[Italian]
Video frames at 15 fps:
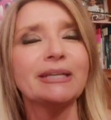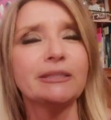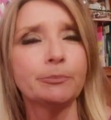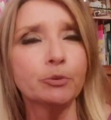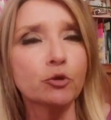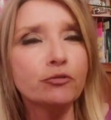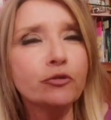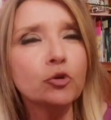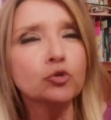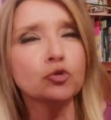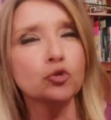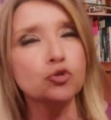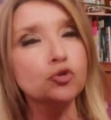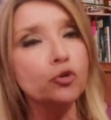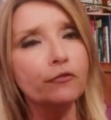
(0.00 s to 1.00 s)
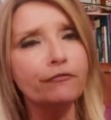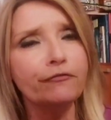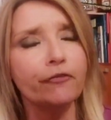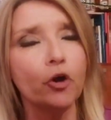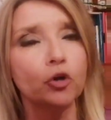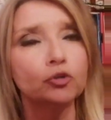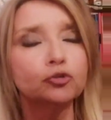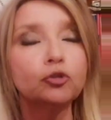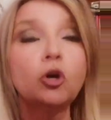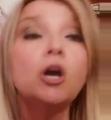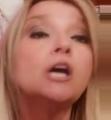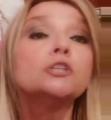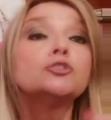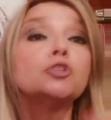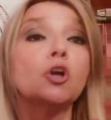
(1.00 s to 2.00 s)
di profondo sconforto
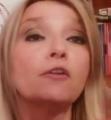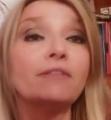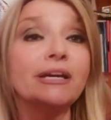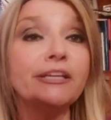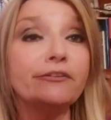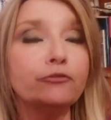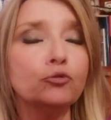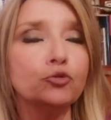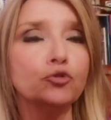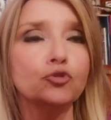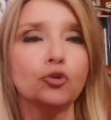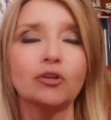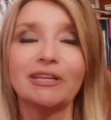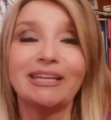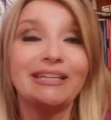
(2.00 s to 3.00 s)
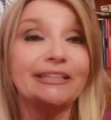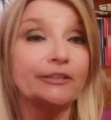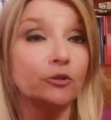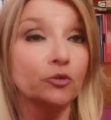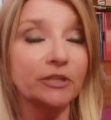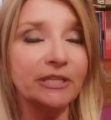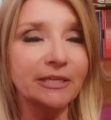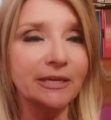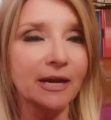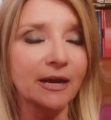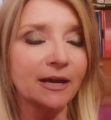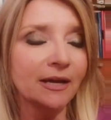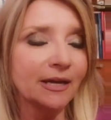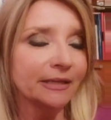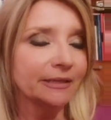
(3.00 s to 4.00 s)
trova rifugio
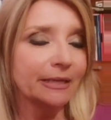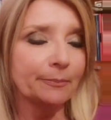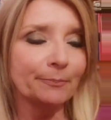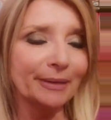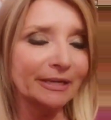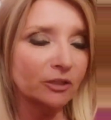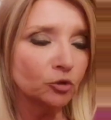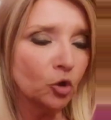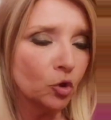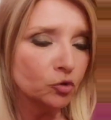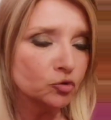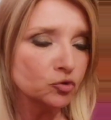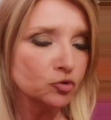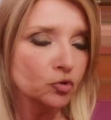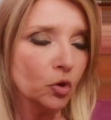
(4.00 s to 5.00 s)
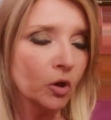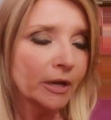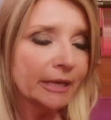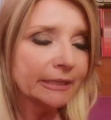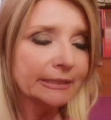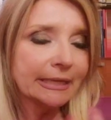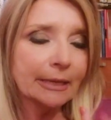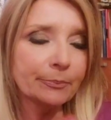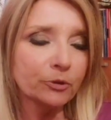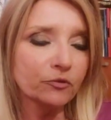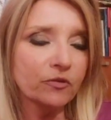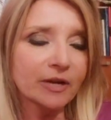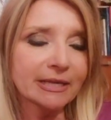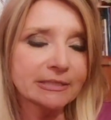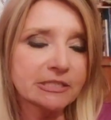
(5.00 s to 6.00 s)
nell'ironia, nel paradosso, nella
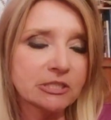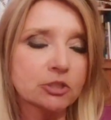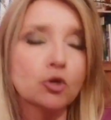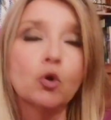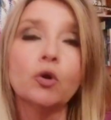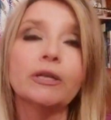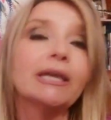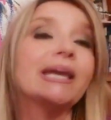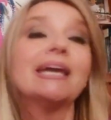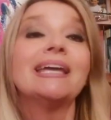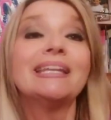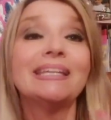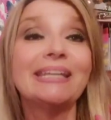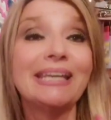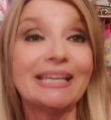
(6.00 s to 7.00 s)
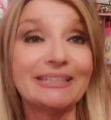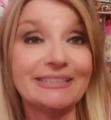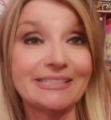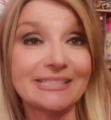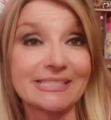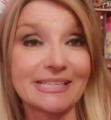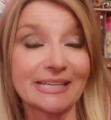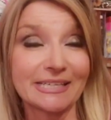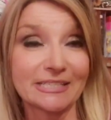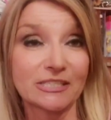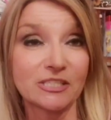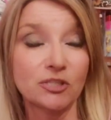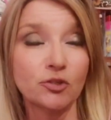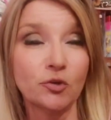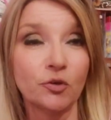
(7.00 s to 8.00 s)
provocazione, nella
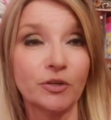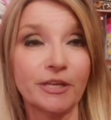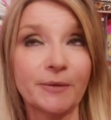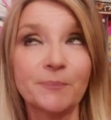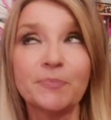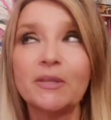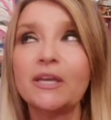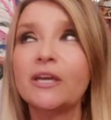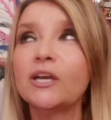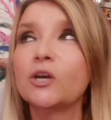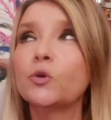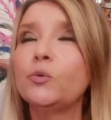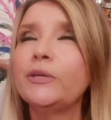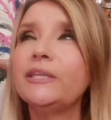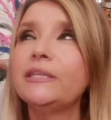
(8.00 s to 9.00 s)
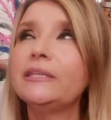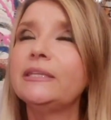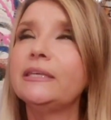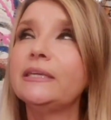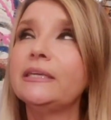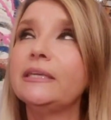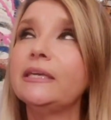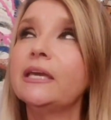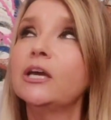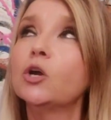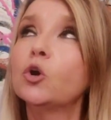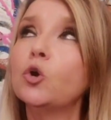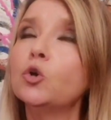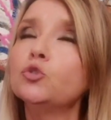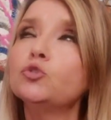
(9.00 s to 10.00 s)
dissacrazione quindi
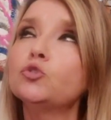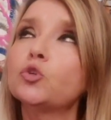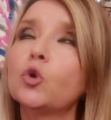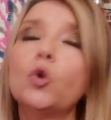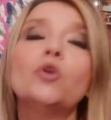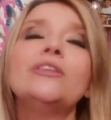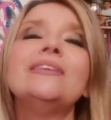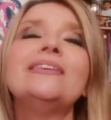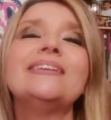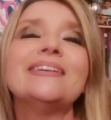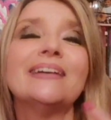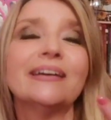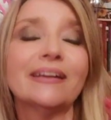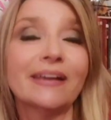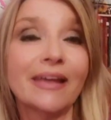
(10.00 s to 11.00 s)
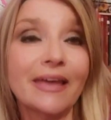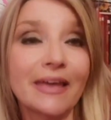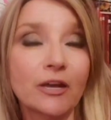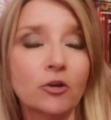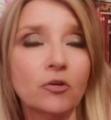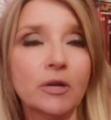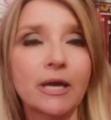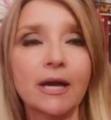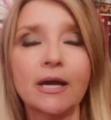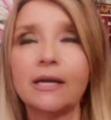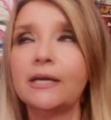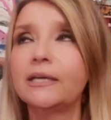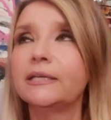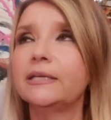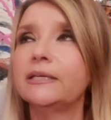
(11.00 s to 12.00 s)
contro ogni regola
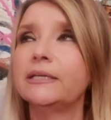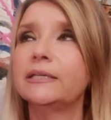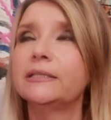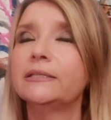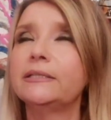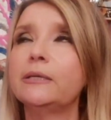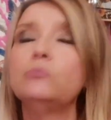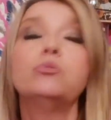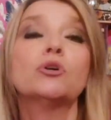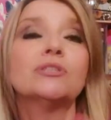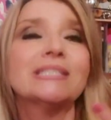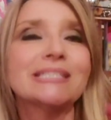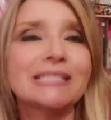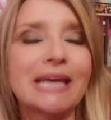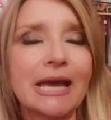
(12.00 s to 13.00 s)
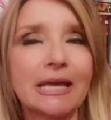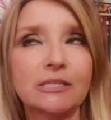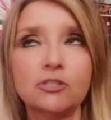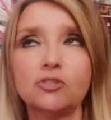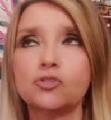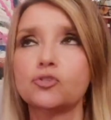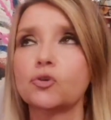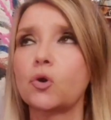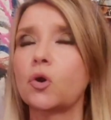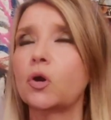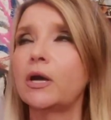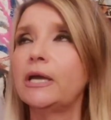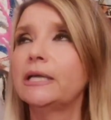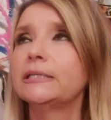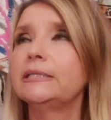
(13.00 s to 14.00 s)
eh, del buonsenso,
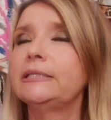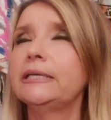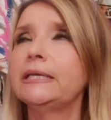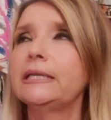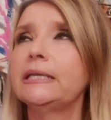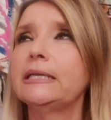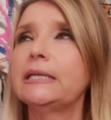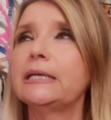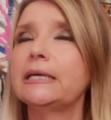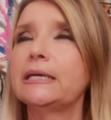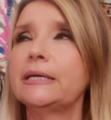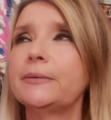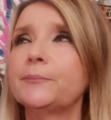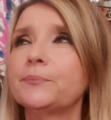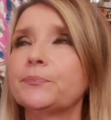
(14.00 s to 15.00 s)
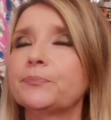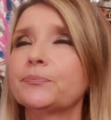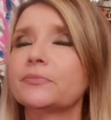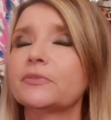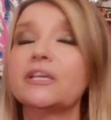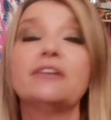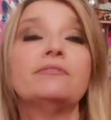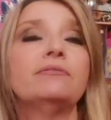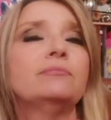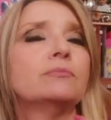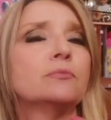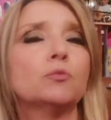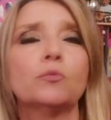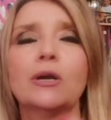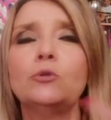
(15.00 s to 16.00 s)
del, ehm, del
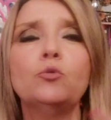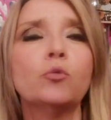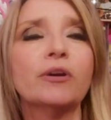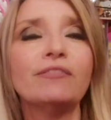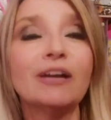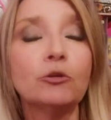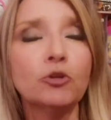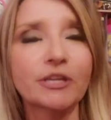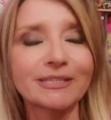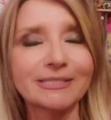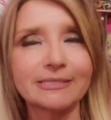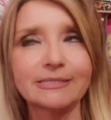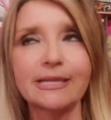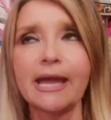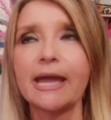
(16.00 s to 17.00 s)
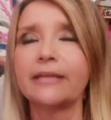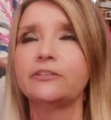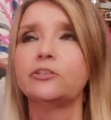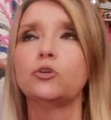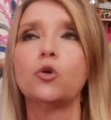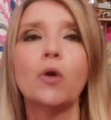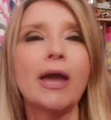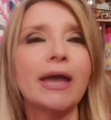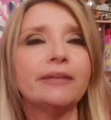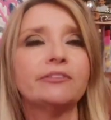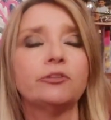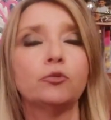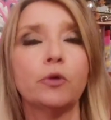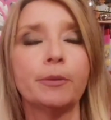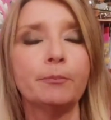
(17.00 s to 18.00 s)
qualunque valore estetico,
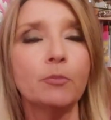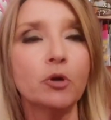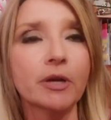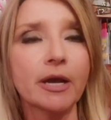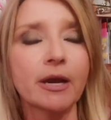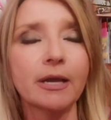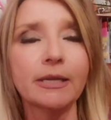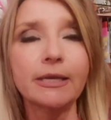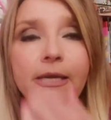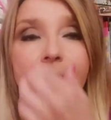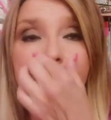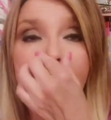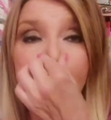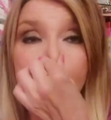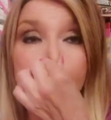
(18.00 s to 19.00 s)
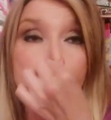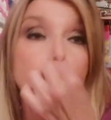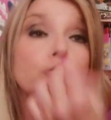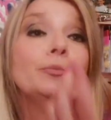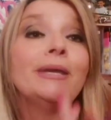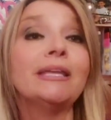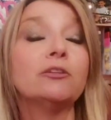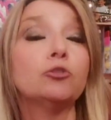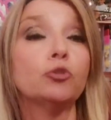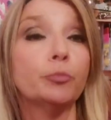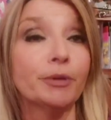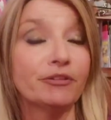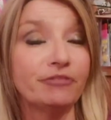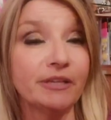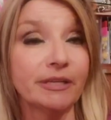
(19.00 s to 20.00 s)
etico e morale, lo strumento
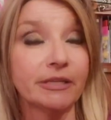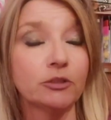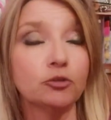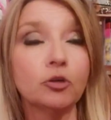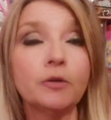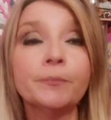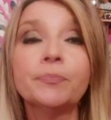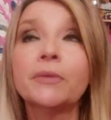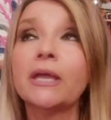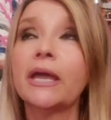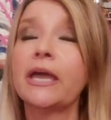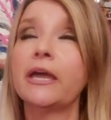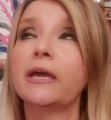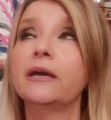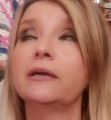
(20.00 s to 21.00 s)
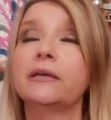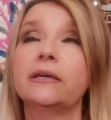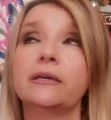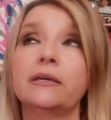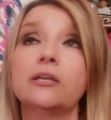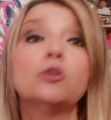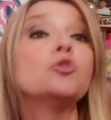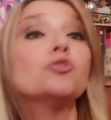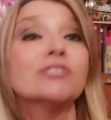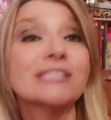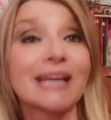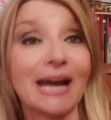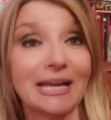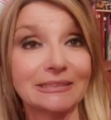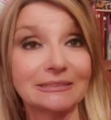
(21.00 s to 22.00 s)
preferito è eh, lo
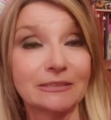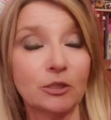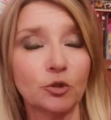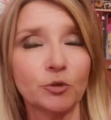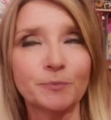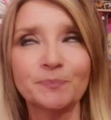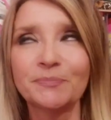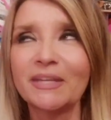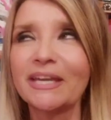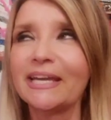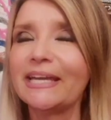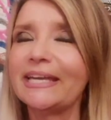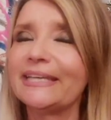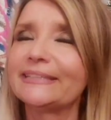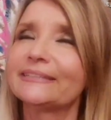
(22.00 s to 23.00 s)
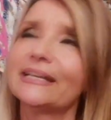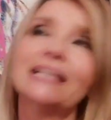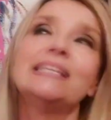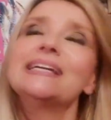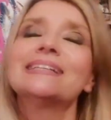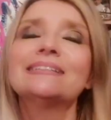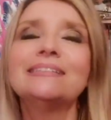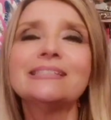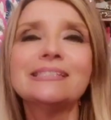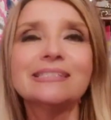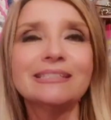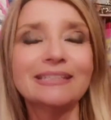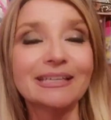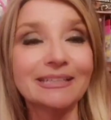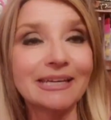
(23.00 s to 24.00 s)
scandalo e tra gli
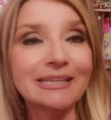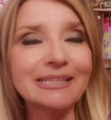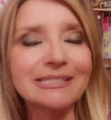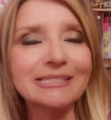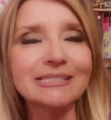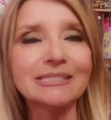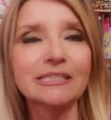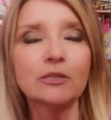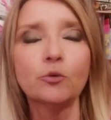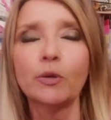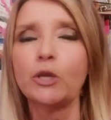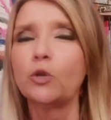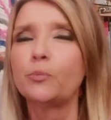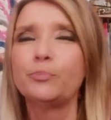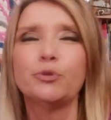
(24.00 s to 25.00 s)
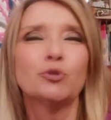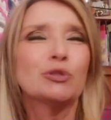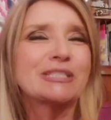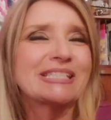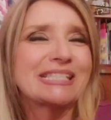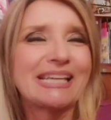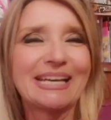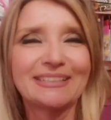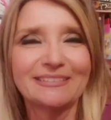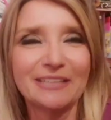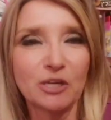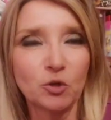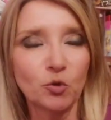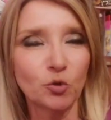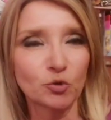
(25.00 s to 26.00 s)
artisti dadaisti quello più
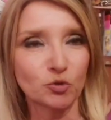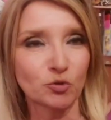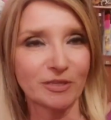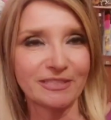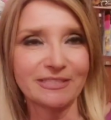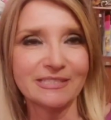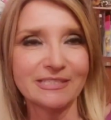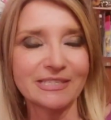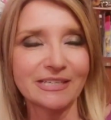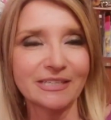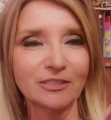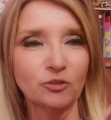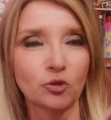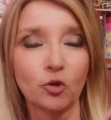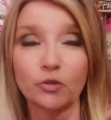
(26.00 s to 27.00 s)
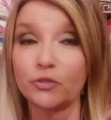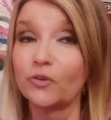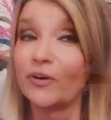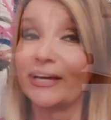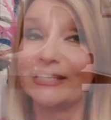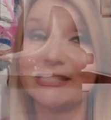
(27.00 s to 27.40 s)
scandaloso e dissacratorio è